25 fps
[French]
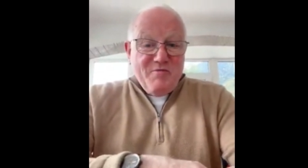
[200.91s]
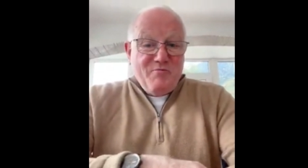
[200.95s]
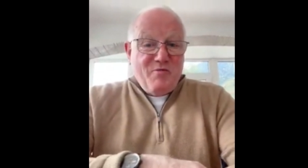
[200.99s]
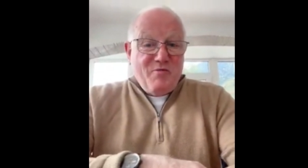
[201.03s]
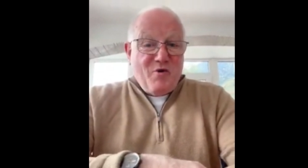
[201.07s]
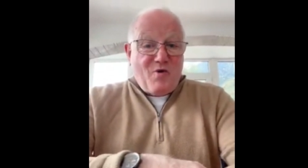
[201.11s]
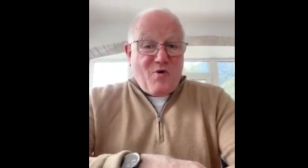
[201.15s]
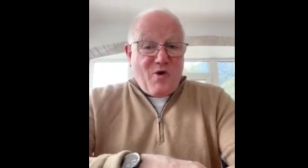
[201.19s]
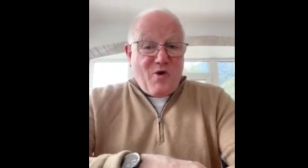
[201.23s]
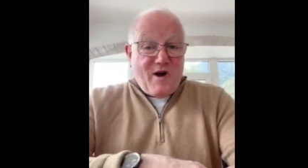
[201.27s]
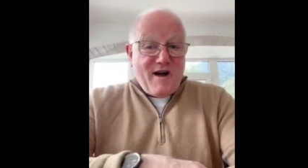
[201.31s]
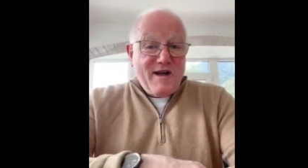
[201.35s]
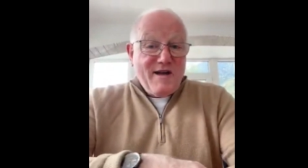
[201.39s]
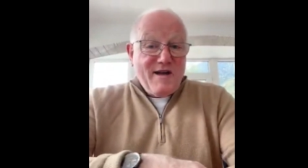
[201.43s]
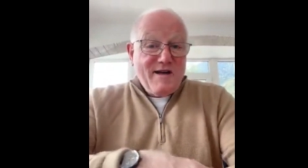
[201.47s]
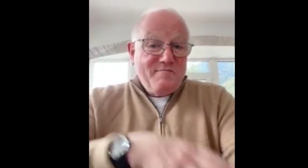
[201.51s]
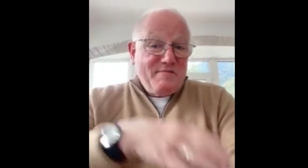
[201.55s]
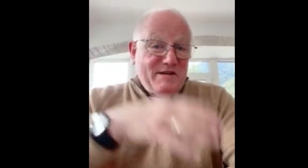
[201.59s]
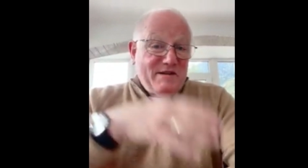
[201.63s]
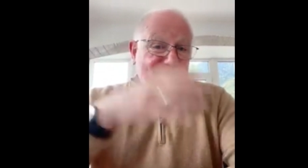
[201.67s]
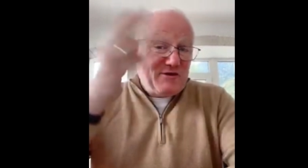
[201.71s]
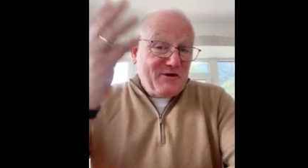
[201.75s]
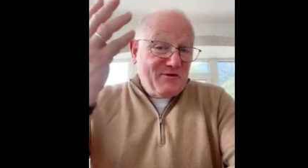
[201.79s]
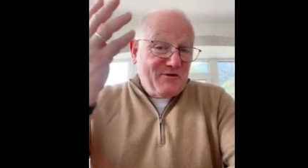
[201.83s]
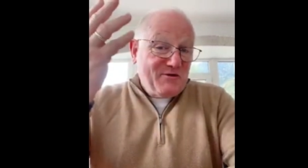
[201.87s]
Pourquoi
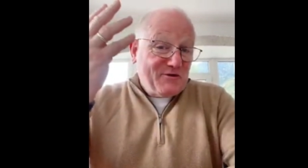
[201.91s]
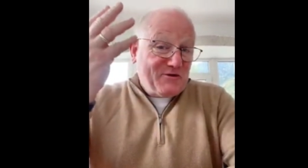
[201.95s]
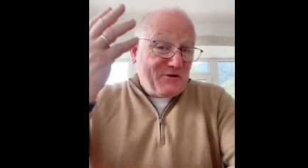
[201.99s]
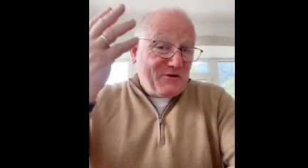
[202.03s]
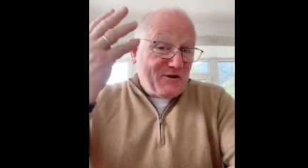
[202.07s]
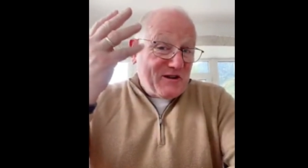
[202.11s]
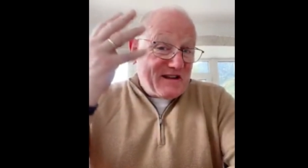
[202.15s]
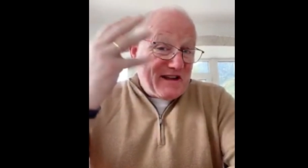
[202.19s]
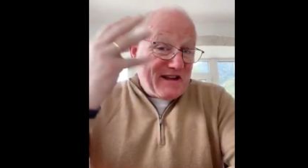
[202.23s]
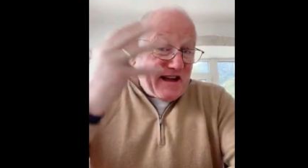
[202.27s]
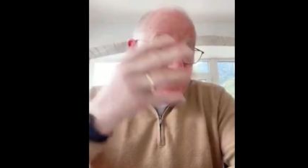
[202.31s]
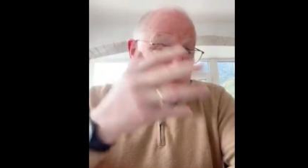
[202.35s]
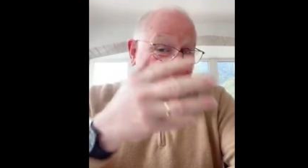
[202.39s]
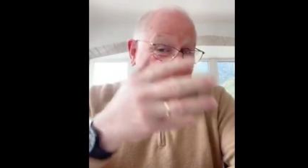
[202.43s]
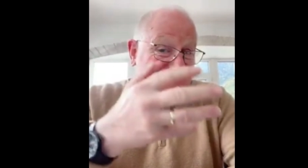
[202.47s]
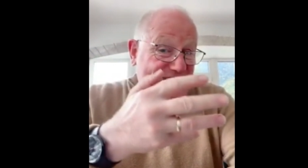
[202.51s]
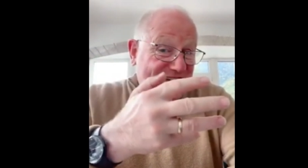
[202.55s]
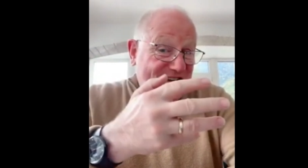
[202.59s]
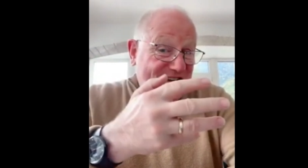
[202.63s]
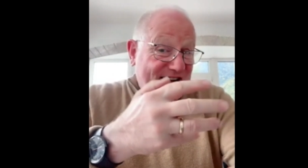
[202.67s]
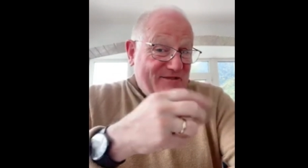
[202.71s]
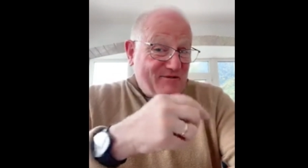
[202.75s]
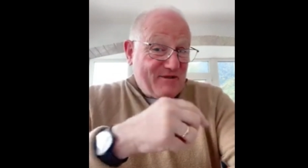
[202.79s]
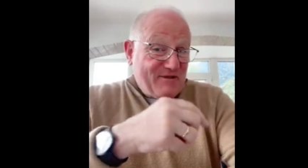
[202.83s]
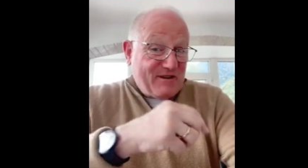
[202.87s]
Parce que notre
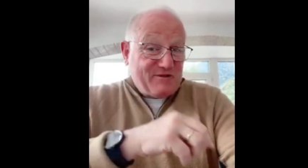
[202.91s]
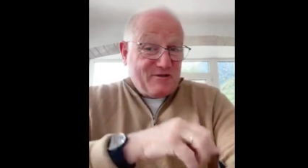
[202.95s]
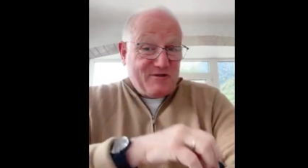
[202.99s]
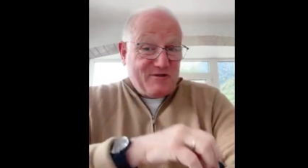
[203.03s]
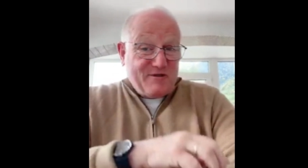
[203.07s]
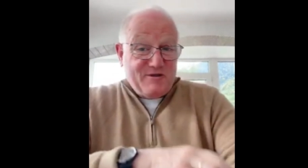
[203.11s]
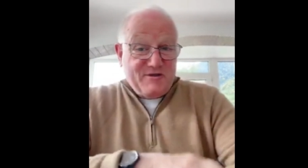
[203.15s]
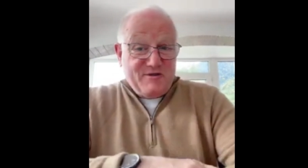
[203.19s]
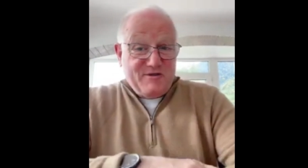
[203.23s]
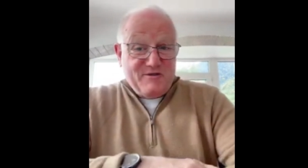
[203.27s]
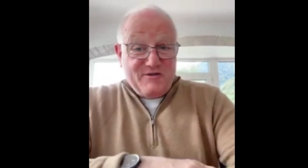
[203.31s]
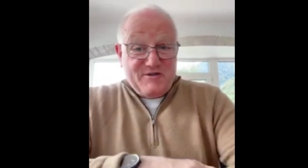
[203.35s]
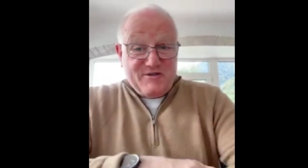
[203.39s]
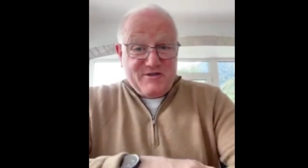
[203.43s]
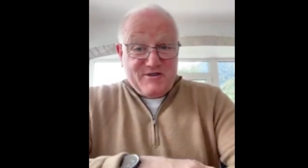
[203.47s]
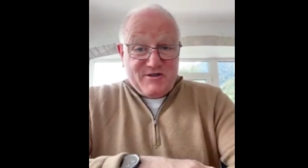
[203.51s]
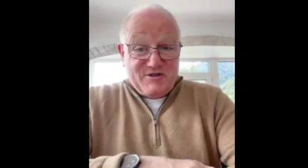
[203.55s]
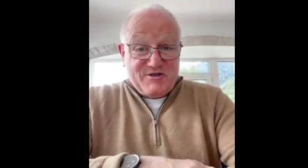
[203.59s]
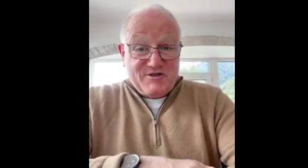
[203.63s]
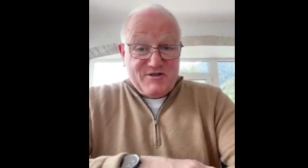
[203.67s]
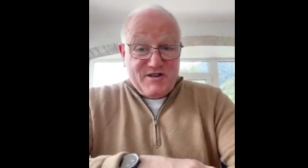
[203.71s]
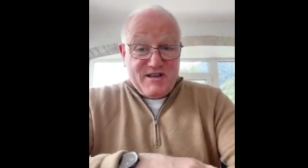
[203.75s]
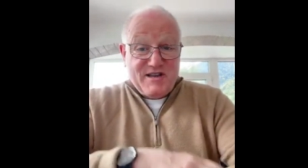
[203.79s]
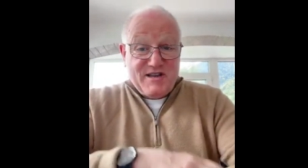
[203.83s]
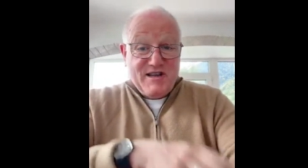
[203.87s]
caractère doit être
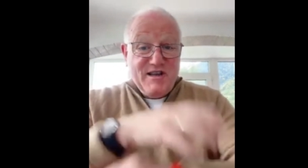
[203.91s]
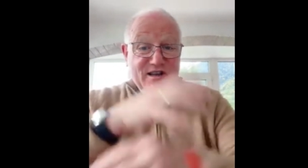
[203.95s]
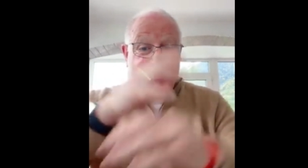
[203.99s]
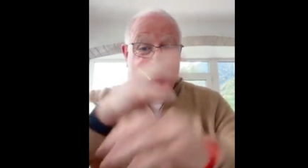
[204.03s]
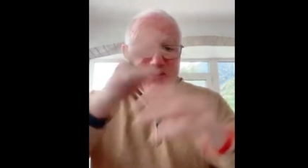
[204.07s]
changé.